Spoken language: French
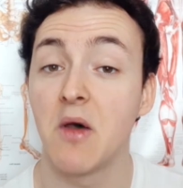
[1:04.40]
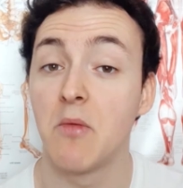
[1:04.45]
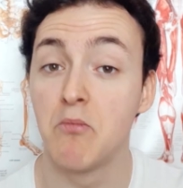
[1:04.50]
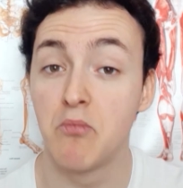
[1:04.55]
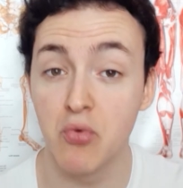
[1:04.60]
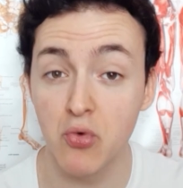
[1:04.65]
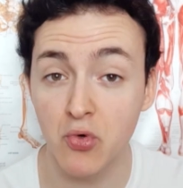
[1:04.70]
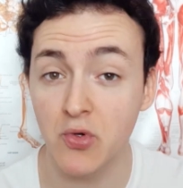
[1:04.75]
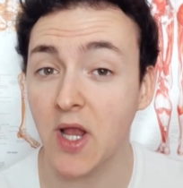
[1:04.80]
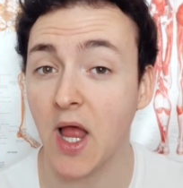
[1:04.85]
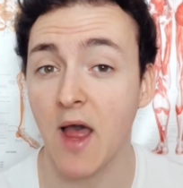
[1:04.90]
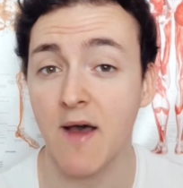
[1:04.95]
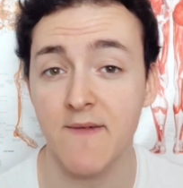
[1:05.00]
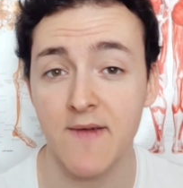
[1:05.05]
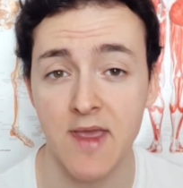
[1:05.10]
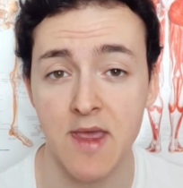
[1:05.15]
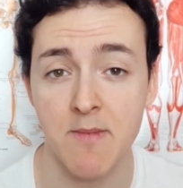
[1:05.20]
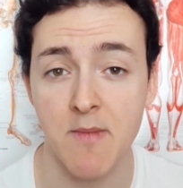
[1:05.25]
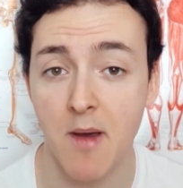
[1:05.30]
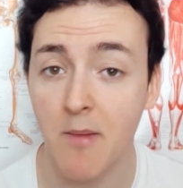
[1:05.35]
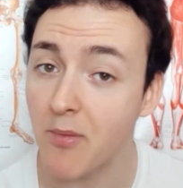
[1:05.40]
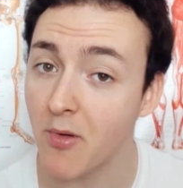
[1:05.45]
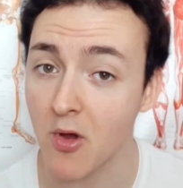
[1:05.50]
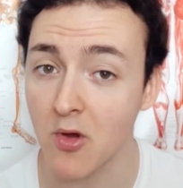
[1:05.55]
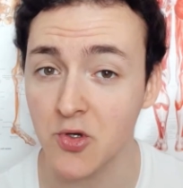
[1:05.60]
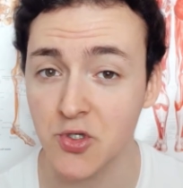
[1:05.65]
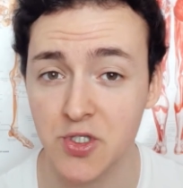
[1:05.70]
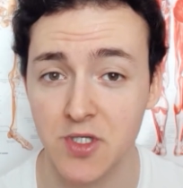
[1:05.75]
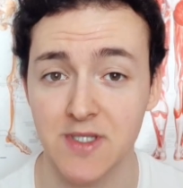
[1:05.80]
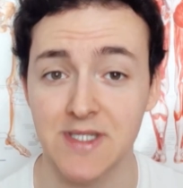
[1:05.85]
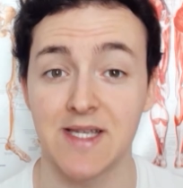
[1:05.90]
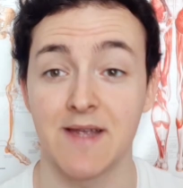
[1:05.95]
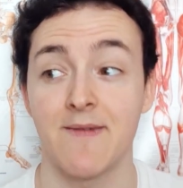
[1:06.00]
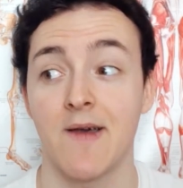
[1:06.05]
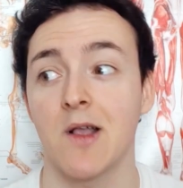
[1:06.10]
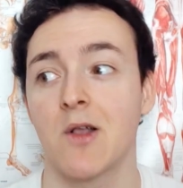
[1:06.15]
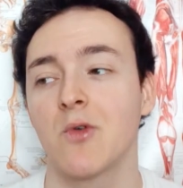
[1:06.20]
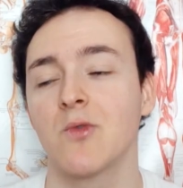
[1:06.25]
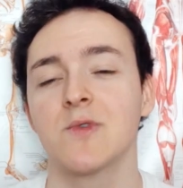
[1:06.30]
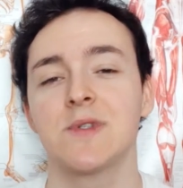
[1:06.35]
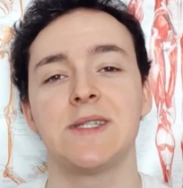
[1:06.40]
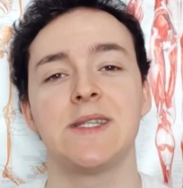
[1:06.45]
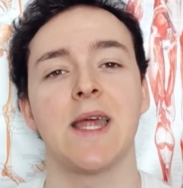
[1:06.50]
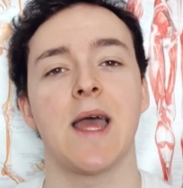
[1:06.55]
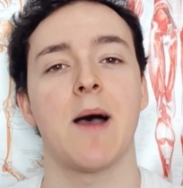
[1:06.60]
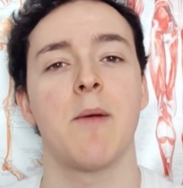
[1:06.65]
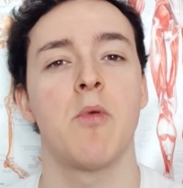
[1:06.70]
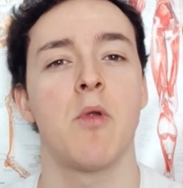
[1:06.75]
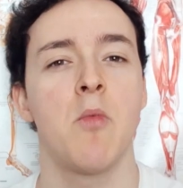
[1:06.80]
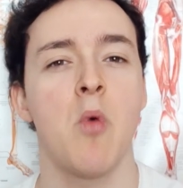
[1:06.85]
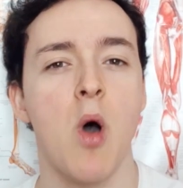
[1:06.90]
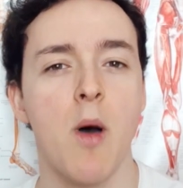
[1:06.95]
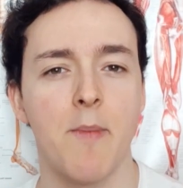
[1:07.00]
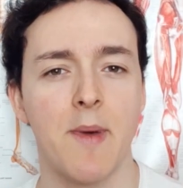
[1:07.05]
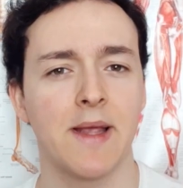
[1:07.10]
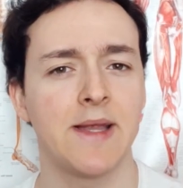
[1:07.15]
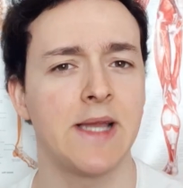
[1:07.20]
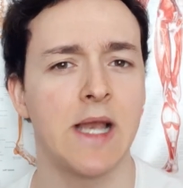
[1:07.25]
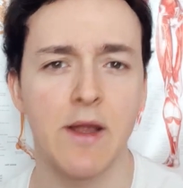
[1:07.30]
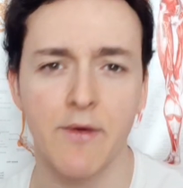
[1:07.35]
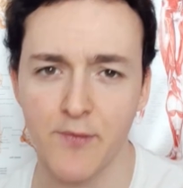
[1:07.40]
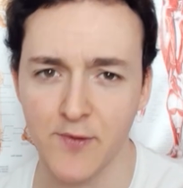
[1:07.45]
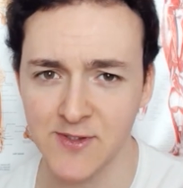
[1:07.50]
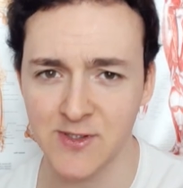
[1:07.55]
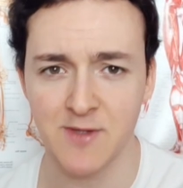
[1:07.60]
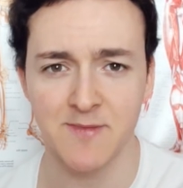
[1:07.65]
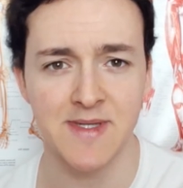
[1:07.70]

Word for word: beaucoup travailler ma planche, ça va considérablement impacter la force de